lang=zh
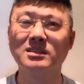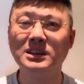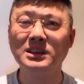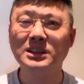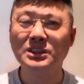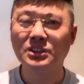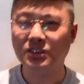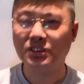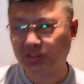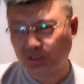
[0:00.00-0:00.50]

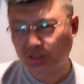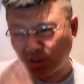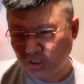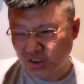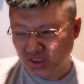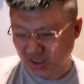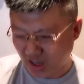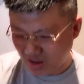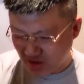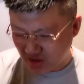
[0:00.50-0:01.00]
这这
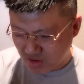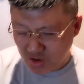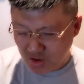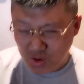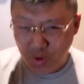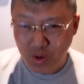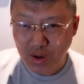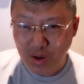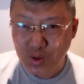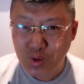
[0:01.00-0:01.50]
简直就
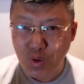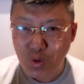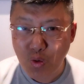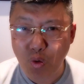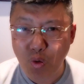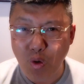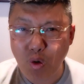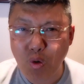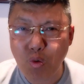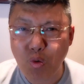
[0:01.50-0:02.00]
跟中
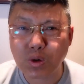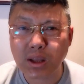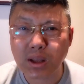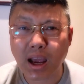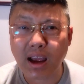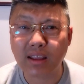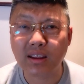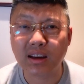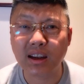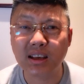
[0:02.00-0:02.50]
国古
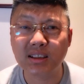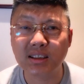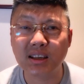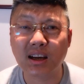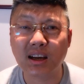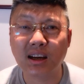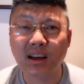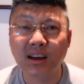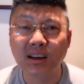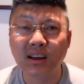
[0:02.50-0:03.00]
代的那些
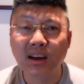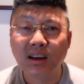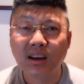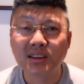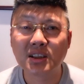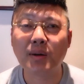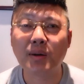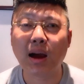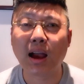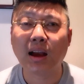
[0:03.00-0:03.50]
个
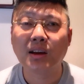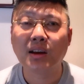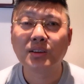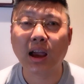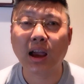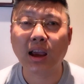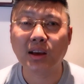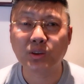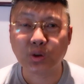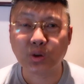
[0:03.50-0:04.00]
是吧？
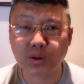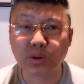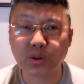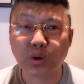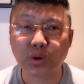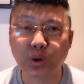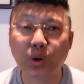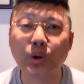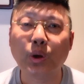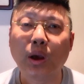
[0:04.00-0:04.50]
哎，对对对
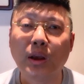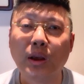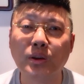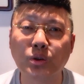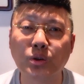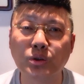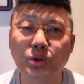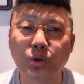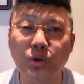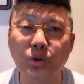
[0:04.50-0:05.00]
对对，就
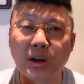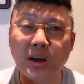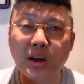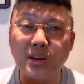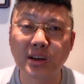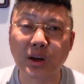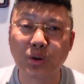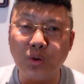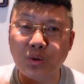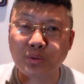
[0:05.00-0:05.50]
是就是这个
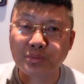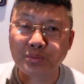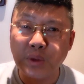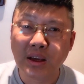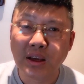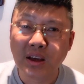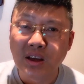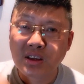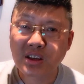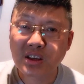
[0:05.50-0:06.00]
这种
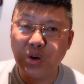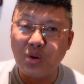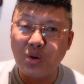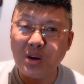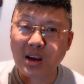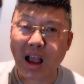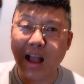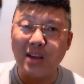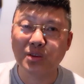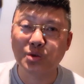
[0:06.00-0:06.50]
这种
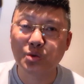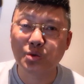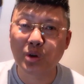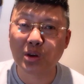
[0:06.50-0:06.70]
感觉